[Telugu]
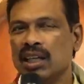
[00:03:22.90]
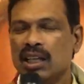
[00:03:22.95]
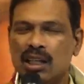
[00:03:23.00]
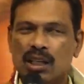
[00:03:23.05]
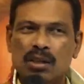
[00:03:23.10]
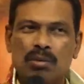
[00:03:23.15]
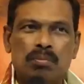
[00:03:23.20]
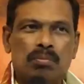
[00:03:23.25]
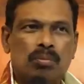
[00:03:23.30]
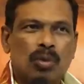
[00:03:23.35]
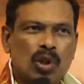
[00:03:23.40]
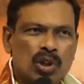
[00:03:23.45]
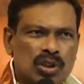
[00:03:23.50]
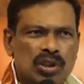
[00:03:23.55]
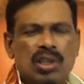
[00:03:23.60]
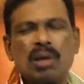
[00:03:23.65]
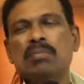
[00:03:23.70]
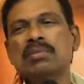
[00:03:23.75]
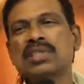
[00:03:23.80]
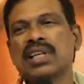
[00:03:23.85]
ఈ
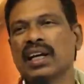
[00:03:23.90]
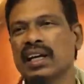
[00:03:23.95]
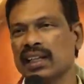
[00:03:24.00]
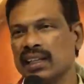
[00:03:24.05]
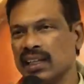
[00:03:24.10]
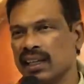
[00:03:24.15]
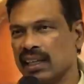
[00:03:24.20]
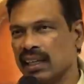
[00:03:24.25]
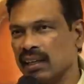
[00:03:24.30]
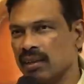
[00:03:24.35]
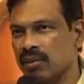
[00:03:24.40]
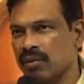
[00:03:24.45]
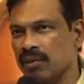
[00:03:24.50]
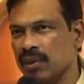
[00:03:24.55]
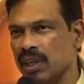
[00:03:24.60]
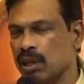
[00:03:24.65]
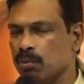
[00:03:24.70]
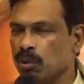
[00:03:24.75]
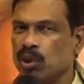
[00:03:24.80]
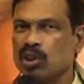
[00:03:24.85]
మొత్తం జగతికి
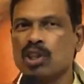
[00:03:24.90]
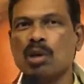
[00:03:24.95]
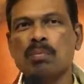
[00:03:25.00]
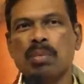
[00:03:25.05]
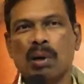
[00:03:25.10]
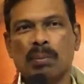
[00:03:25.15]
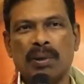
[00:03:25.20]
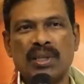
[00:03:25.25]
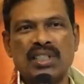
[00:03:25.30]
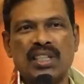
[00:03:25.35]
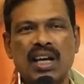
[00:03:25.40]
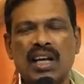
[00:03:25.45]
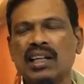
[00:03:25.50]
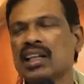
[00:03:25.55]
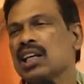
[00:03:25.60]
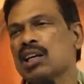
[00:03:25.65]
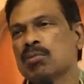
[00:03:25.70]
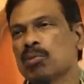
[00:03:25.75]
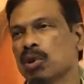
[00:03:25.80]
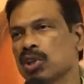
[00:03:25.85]
ఈ మొత్తం
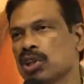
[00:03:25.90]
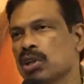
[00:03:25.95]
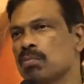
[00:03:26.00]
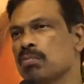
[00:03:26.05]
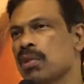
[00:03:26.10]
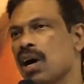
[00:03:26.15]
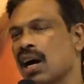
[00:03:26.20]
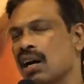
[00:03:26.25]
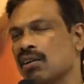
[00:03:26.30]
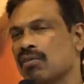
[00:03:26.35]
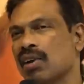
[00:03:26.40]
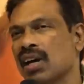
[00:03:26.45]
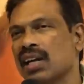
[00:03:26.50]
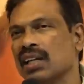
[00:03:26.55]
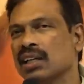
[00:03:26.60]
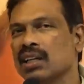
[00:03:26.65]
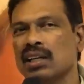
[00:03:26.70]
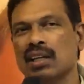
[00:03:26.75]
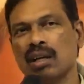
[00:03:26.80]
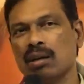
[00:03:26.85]
ప్రపంచానికి ఈ మొత్తం
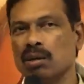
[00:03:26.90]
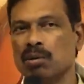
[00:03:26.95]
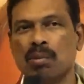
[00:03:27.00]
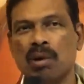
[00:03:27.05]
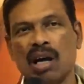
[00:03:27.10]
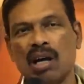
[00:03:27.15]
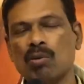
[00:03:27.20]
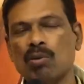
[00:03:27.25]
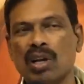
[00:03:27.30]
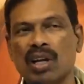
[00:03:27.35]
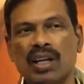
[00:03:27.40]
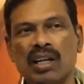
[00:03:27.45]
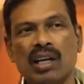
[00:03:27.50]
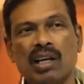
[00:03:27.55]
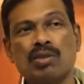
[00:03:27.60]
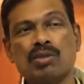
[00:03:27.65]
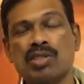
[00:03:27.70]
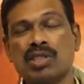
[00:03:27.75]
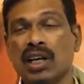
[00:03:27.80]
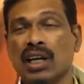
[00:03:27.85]
మానవాళికి అంటే మానవుడు అనే
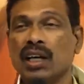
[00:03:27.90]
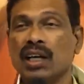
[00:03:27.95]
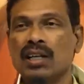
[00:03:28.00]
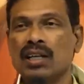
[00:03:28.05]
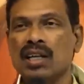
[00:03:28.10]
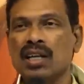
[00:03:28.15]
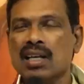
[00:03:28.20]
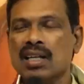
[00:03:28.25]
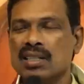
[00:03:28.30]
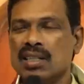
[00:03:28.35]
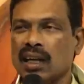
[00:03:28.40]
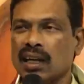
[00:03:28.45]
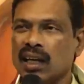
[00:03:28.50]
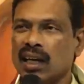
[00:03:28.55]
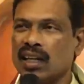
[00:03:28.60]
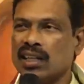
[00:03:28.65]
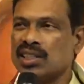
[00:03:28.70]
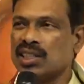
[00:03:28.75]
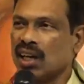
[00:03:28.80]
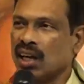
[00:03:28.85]
కాదు చక
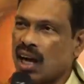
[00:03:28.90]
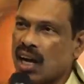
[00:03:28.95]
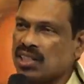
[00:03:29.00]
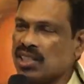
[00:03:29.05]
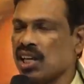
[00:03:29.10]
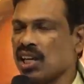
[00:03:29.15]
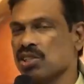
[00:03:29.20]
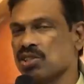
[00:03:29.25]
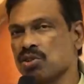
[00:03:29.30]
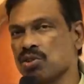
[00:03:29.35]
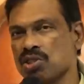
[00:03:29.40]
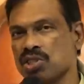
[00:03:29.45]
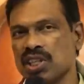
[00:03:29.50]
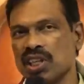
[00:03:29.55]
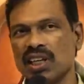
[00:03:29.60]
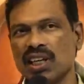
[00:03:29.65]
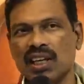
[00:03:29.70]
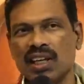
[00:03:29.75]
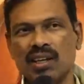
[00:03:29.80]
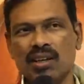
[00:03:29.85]
సకల చరాచర
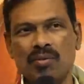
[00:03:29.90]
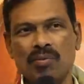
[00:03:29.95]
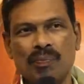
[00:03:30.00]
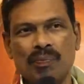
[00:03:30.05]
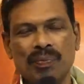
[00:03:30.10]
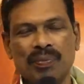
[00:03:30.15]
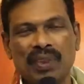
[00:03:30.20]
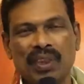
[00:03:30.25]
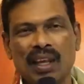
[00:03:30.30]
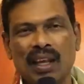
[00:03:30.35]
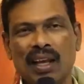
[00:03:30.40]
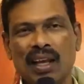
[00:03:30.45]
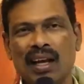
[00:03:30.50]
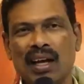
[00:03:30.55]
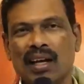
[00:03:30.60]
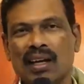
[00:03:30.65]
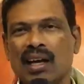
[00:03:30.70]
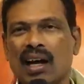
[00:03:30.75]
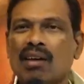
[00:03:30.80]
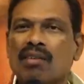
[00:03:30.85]
సృష్టికి
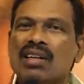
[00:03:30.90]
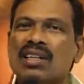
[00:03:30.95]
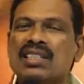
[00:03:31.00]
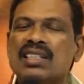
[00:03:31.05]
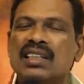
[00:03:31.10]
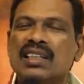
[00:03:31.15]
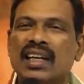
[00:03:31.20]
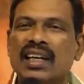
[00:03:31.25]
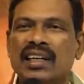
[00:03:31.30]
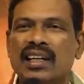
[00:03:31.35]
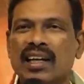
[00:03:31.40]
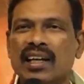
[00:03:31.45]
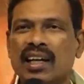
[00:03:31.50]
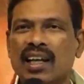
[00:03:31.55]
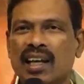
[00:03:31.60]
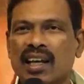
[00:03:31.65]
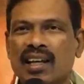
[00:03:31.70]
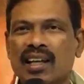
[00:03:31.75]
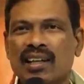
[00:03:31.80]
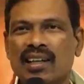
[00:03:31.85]
కావాల్సింది
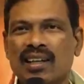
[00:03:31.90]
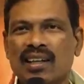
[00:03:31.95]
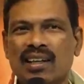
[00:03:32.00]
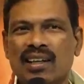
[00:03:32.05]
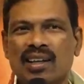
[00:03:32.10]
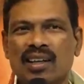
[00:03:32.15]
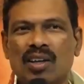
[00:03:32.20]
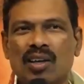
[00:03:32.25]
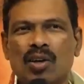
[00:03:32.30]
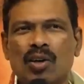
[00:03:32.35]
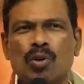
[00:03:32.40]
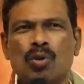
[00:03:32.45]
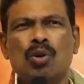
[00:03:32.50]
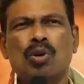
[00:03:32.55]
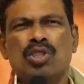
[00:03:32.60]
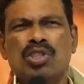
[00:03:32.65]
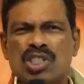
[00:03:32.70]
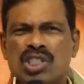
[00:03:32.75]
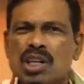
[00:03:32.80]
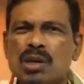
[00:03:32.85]
ఏంటంటే
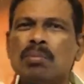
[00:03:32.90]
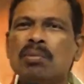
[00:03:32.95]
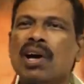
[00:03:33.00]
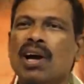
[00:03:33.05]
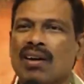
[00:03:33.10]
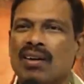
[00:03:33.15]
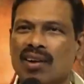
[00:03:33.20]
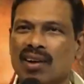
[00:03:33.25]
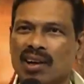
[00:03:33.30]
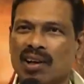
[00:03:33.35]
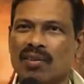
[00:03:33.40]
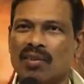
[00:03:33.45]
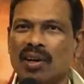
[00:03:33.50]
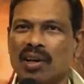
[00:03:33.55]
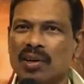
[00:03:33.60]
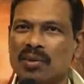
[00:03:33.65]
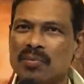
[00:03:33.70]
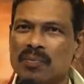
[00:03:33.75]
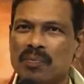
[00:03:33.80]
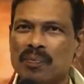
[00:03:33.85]
కొంచెం కరుణ
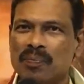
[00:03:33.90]
కావాలి